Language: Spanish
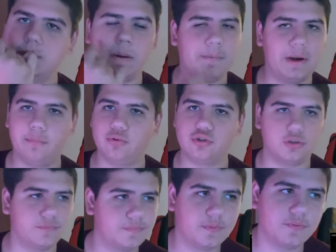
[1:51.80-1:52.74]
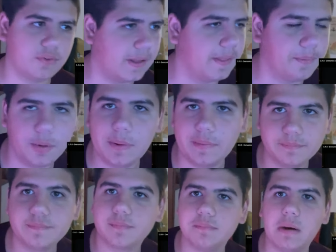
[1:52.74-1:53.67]
Va a mucho, fuera de broma,
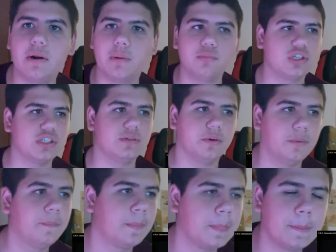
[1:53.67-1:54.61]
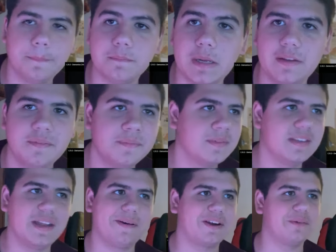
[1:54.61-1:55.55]
Vámonos muchísimo, ¿vale?
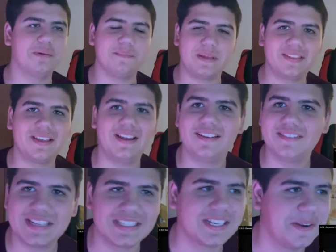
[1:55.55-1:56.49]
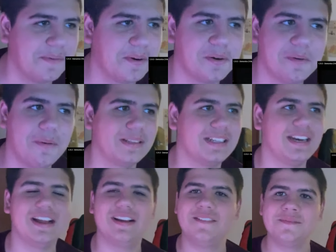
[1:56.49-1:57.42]
Nada más como empieza, ya sabemos cómo va a
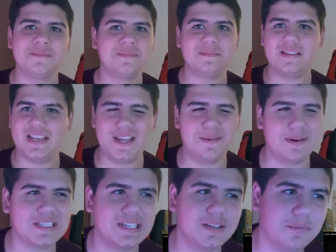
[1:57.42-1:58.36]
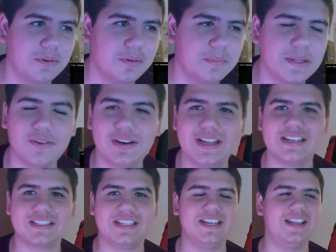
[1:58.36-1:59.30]
tirar, y va a ser como un videoclip
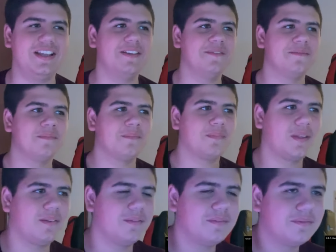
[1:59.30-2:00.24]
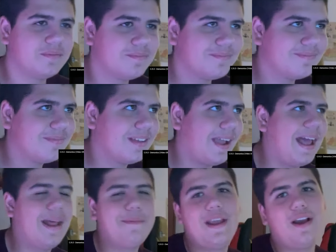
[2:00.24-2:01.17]
así
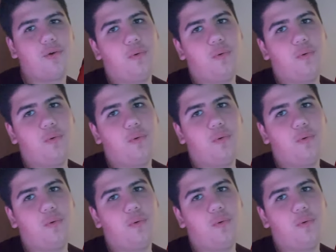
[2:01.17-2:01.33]
a la vieja